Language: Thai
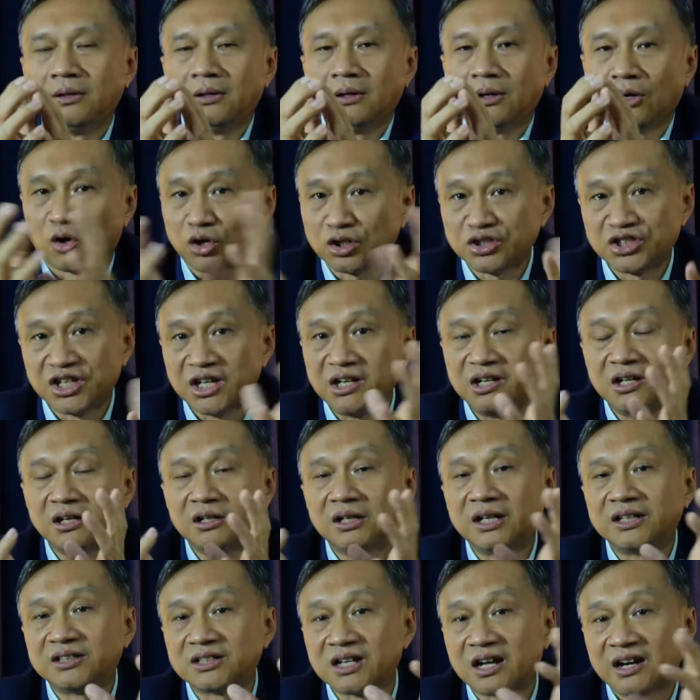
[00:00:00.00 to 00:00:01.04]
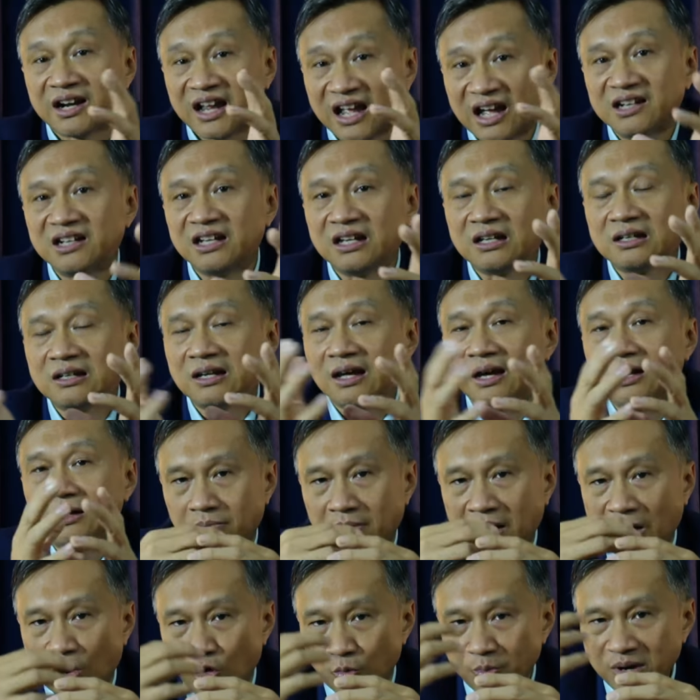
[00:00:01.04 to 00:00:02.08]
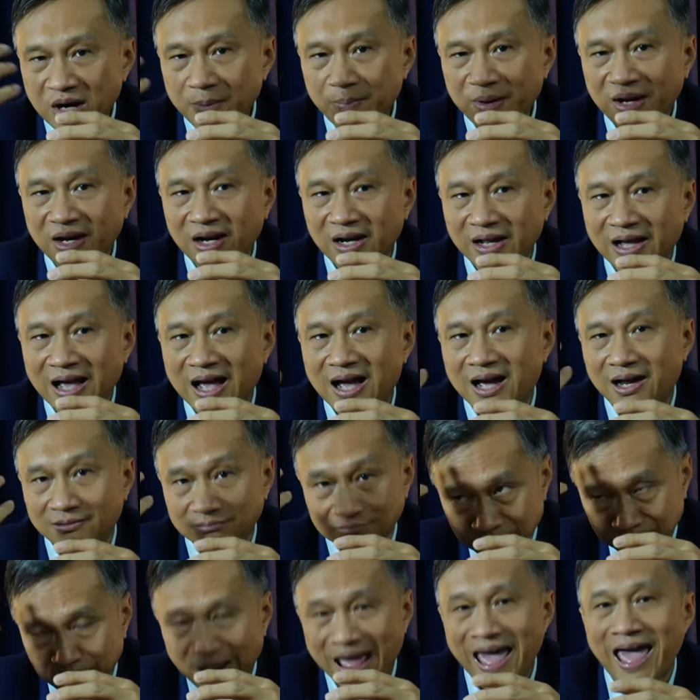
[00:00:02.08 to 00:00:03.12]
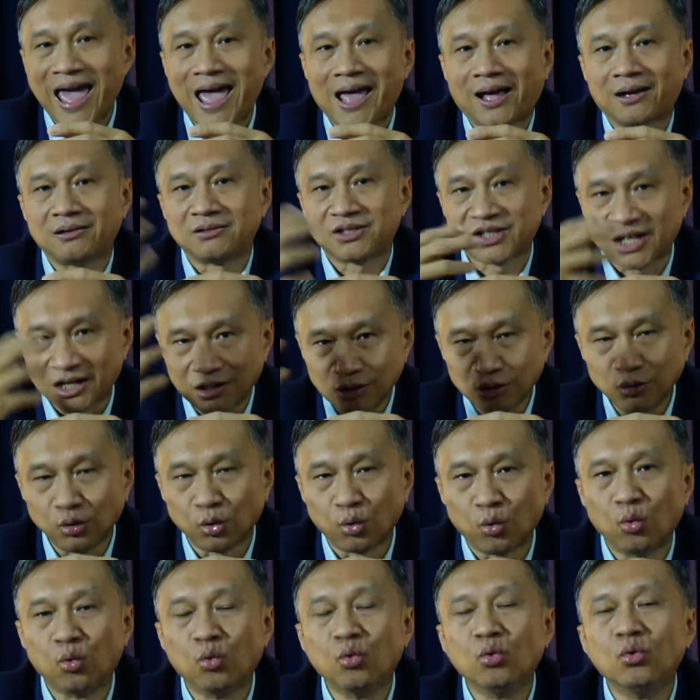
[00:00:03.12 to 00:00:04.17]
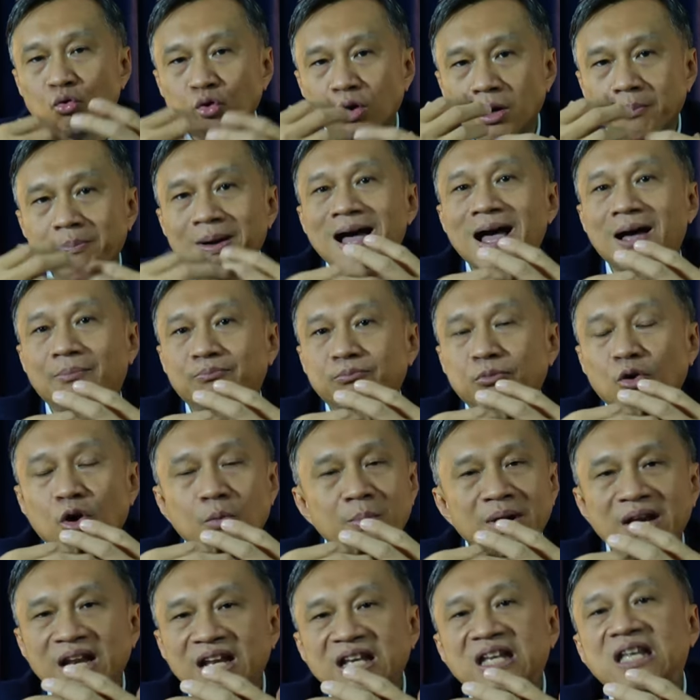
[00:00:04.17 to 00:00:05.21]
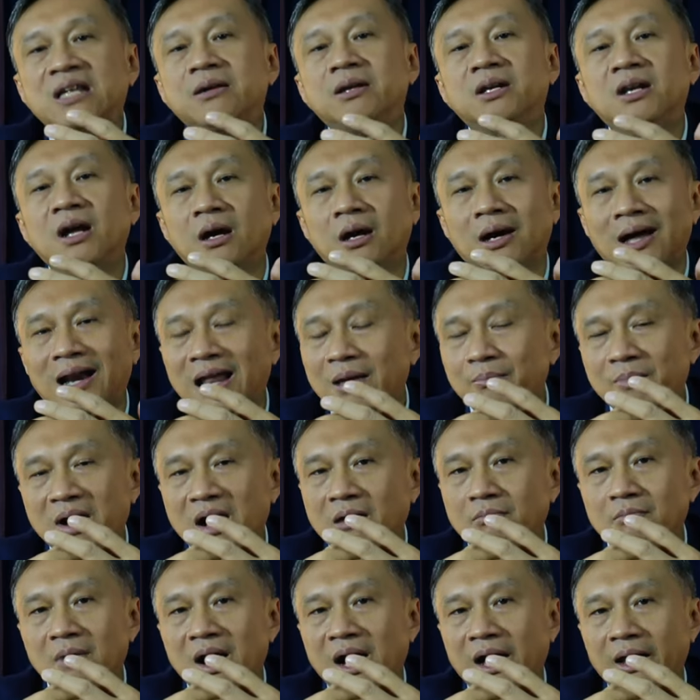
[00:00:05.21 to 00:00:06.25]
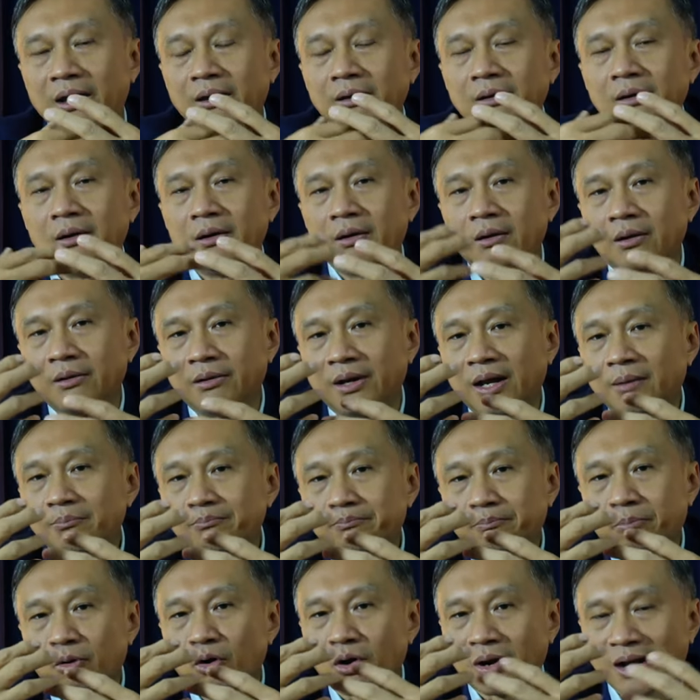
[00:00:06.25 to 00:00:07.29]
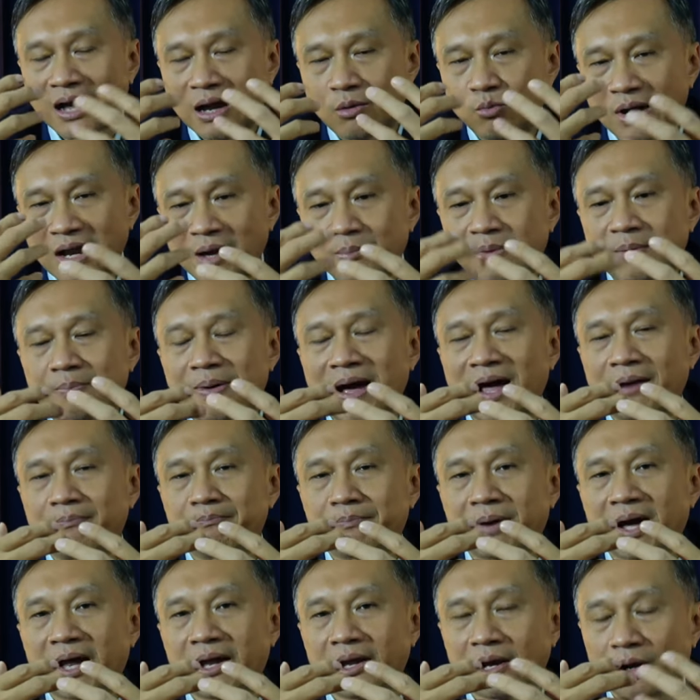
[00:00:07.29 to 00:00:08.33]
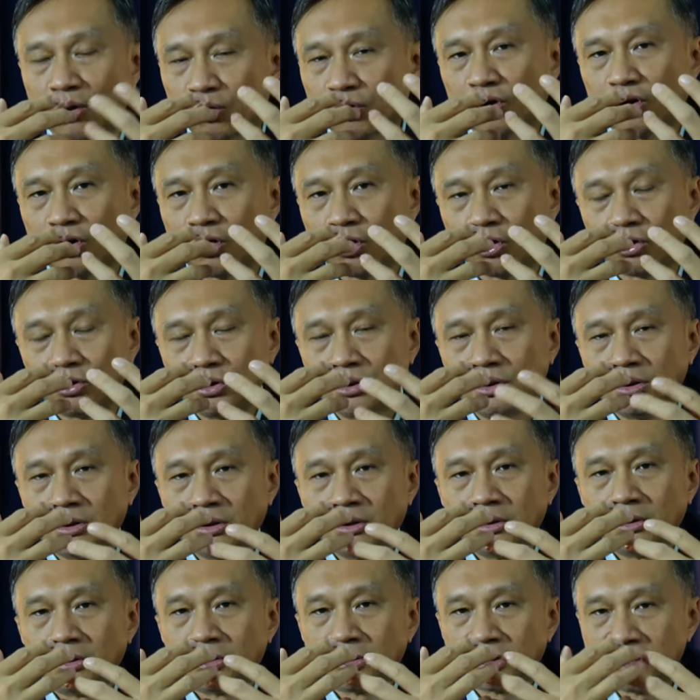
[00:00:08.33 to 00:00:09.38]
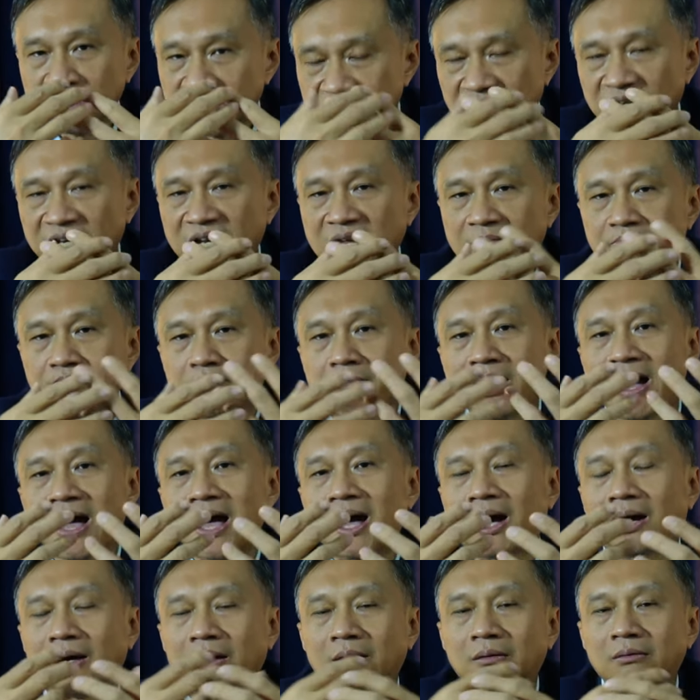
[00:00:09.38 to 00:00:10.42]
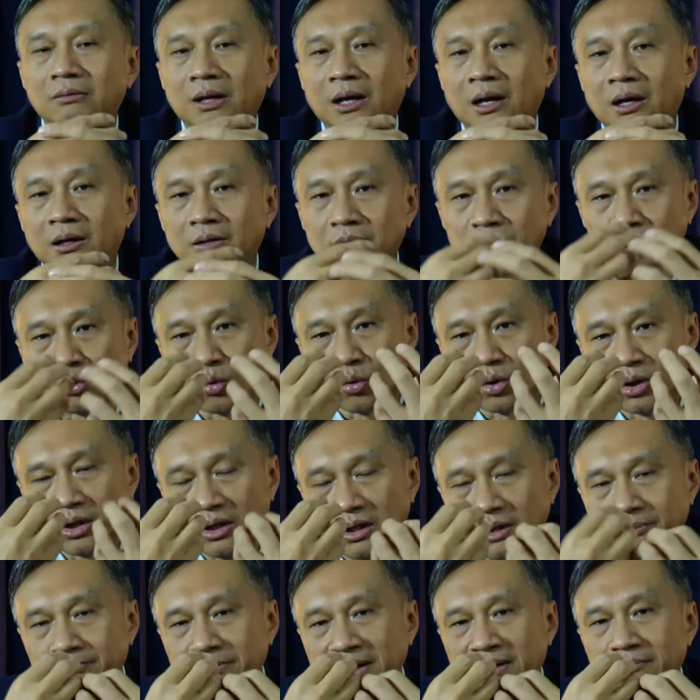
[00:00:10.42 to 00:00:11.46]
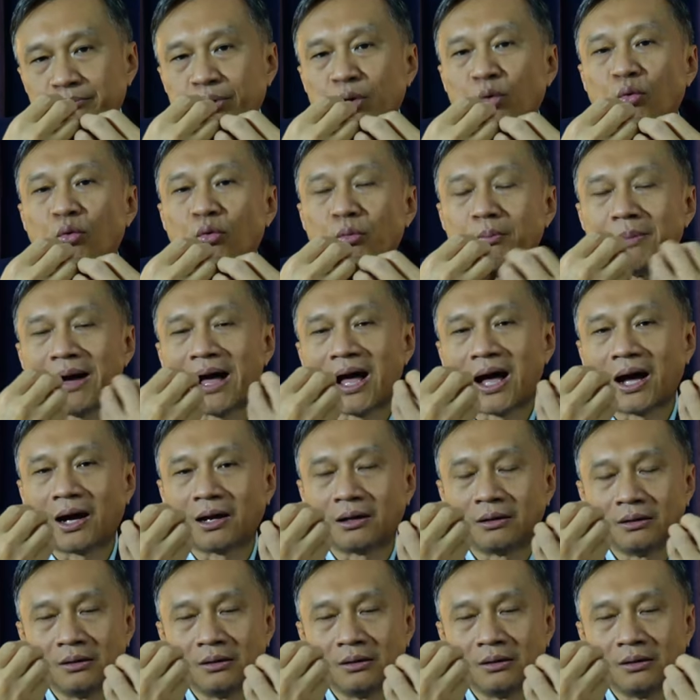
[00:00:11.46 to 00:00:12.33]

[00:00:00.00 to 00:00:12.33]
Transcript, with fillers: แล้วก็เจนหนึ่งเนื่องจากในอดีตเนี่ย เขาไม่ได้เป็นนาฬิกาแพงชั้นหรูคุณภาพก็ไม่ได้ดีเดออะไรมากมาย นั้นพอการเวลามันผ่านไปเขาก็ขึ้นสนิมบ้างนะตัวเรือนเป็นผุบ้าง